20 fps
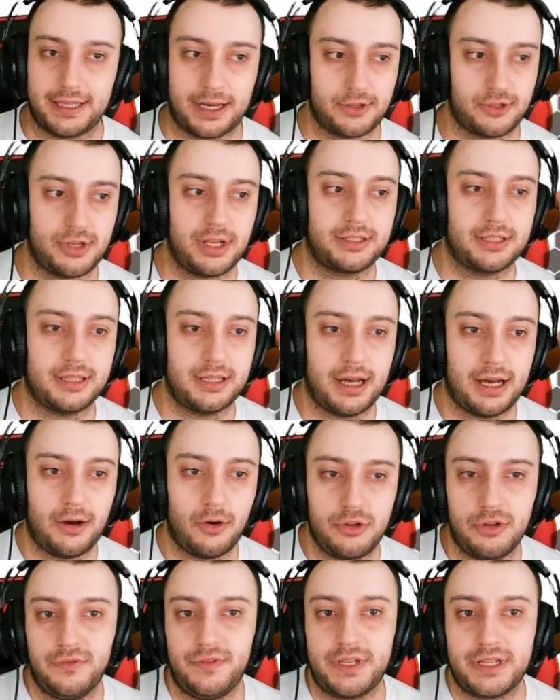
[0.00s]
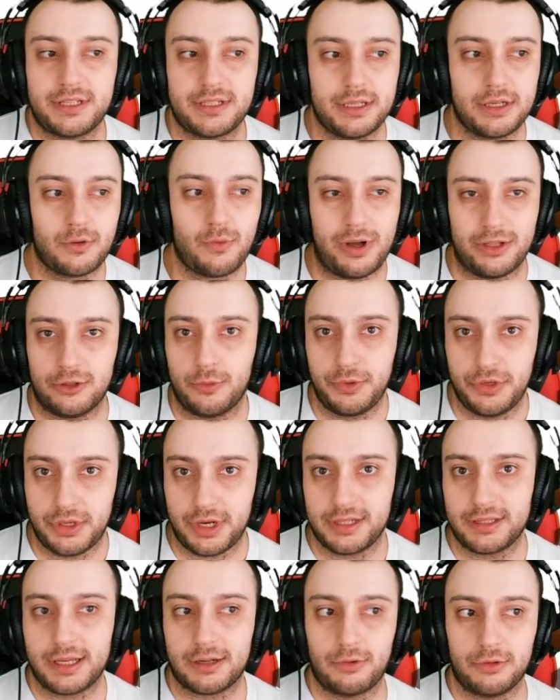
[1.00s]
e ragionata da Oyoverse, quanto più in
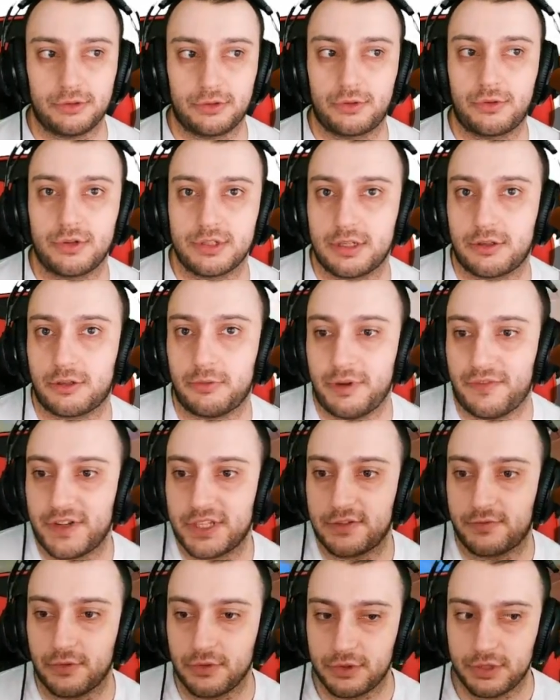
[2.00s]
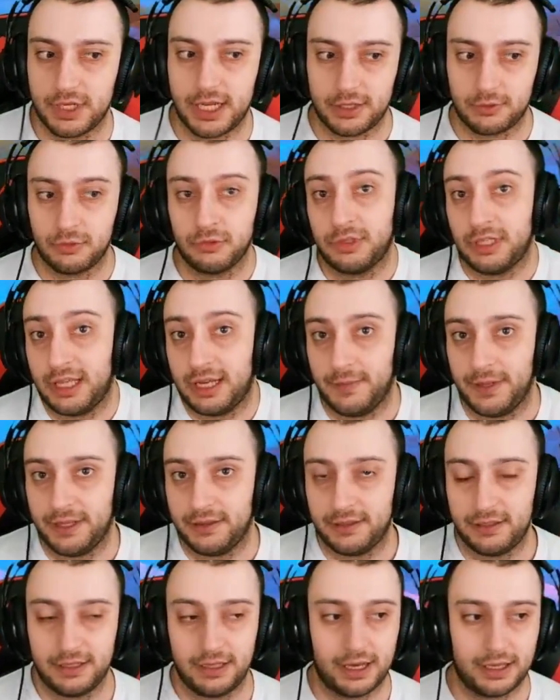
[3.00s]
realtà con, cosa, come faccia funzionare tutti gli
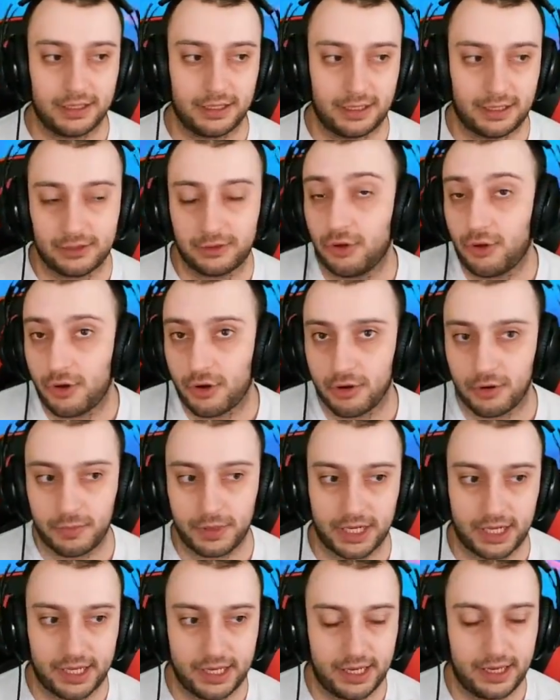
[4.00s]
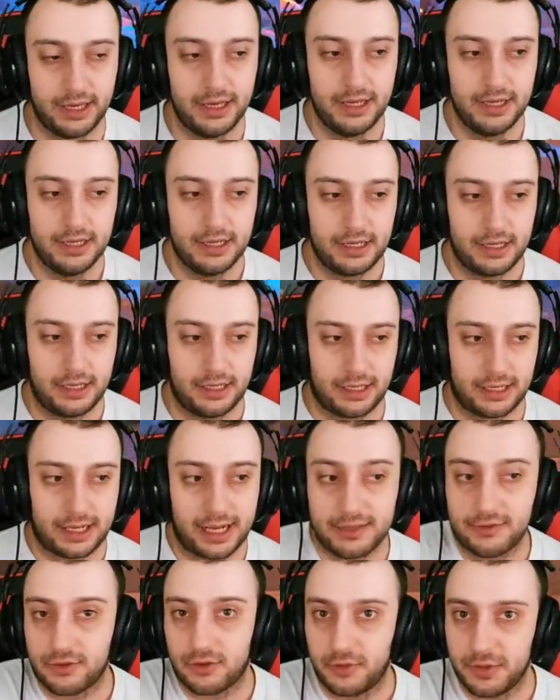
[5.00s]
elementi attorno, perché eh,
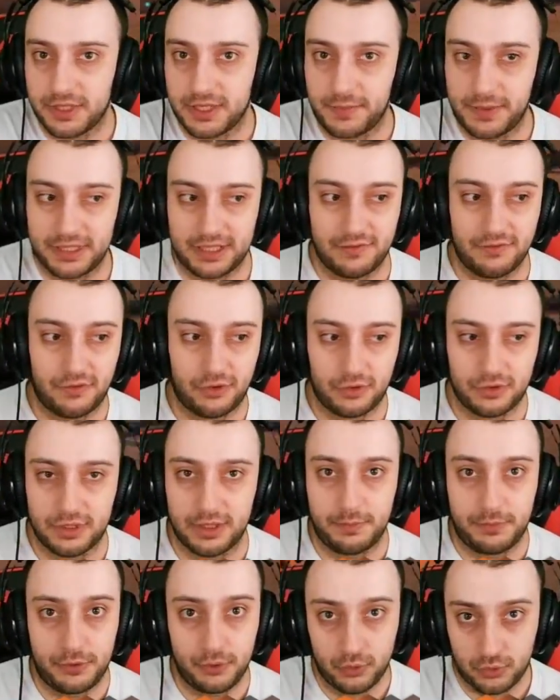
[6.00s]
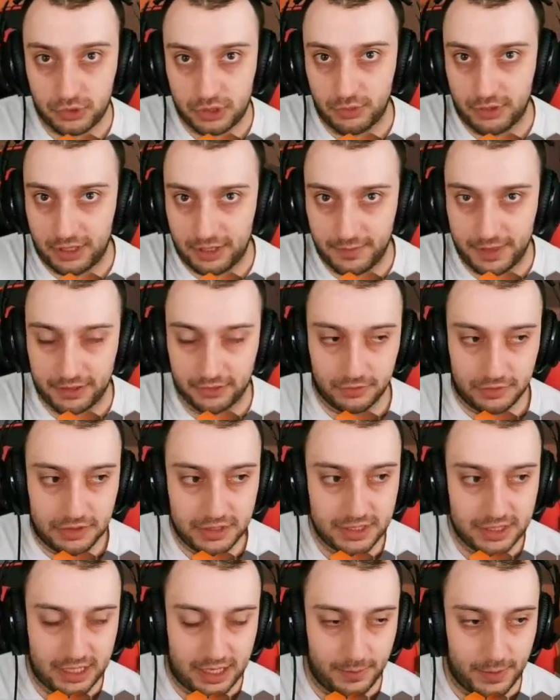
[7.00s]
Kazuo, come sapete, infonde più di un elemento
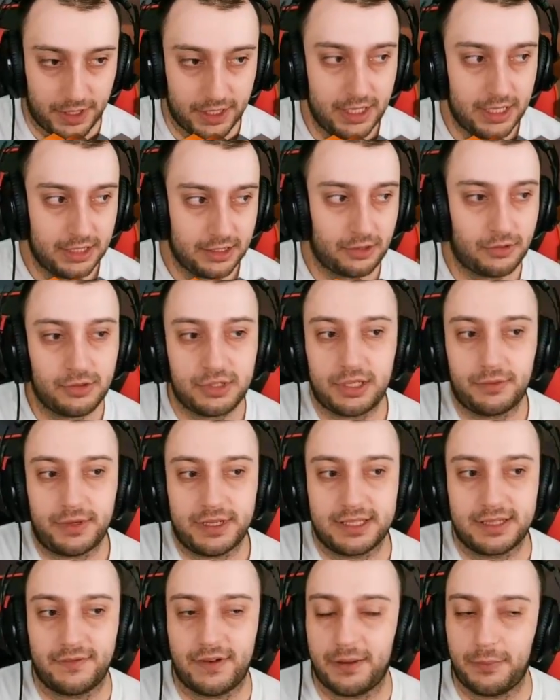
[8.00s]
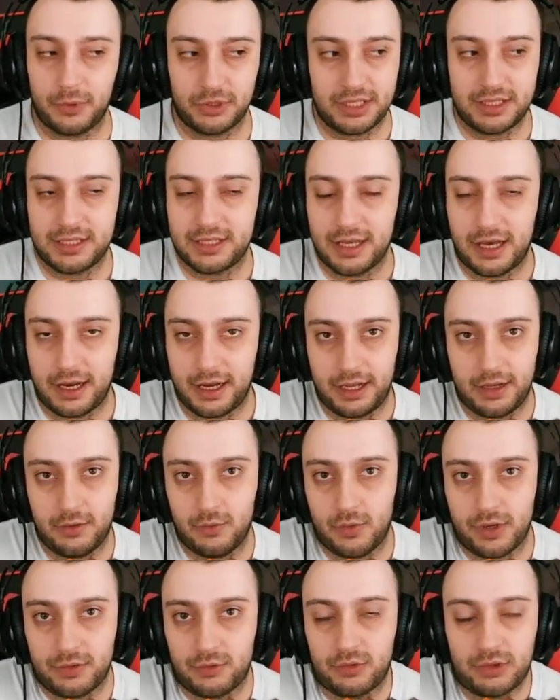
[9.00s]
insieme, di conseguenza va a potenziare
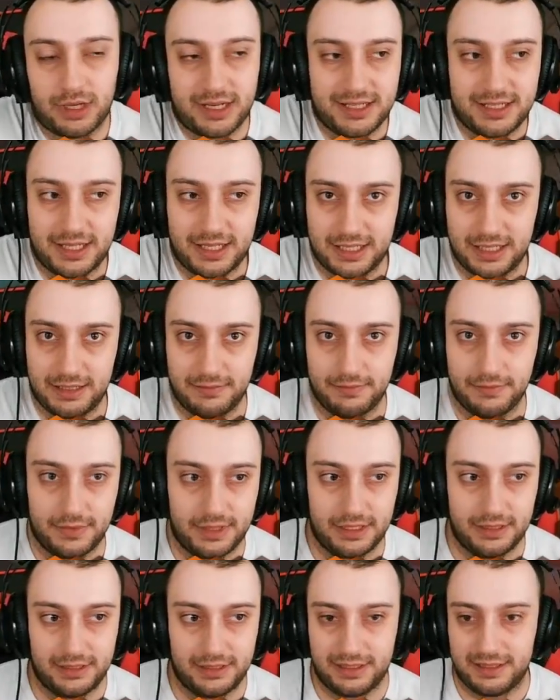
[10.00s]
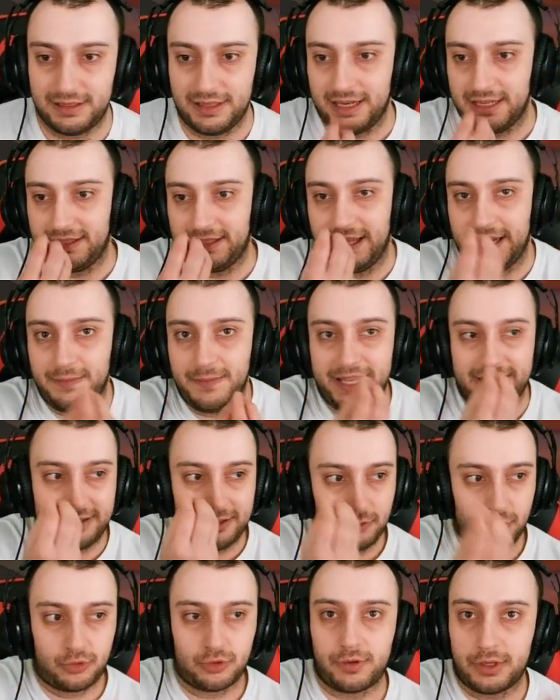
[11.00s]
un, tutta una serie di di, di, elementi,
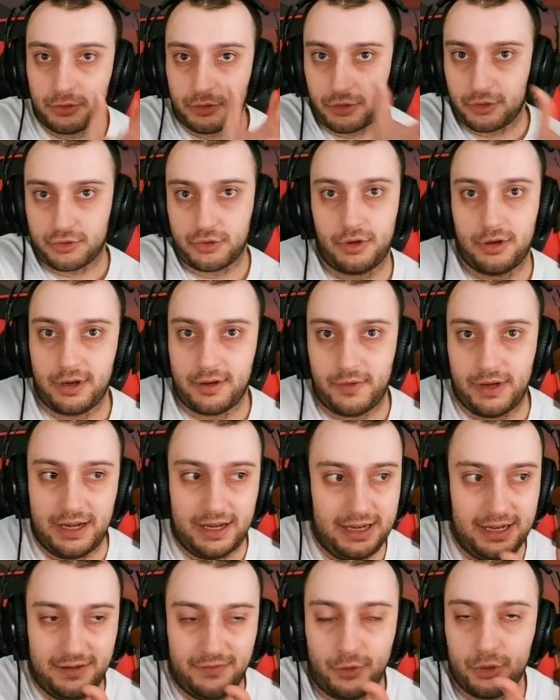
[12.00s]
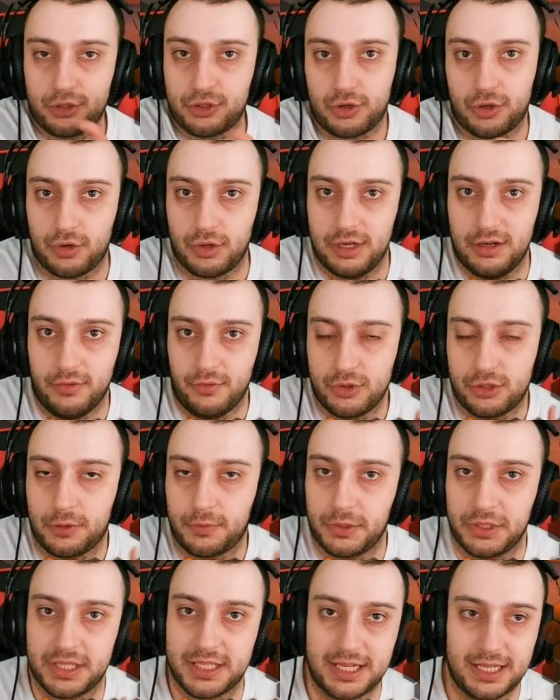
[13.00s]
tutto quanto che sono lo, il, vostro, il, vostro,
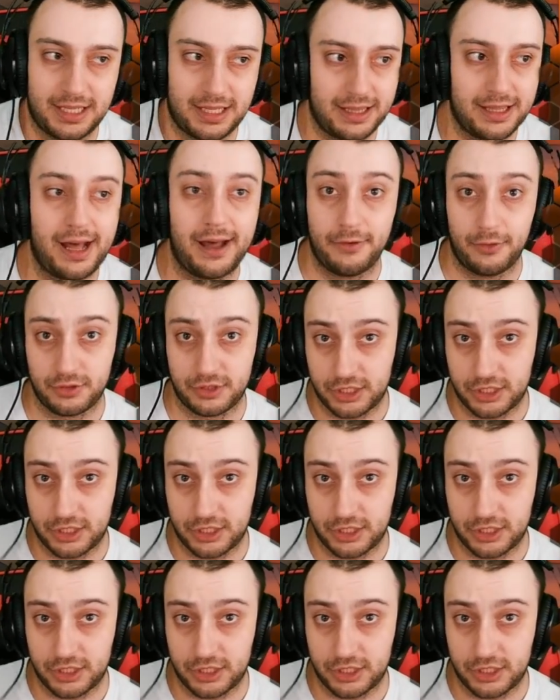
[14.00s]
potenziale dell'anno.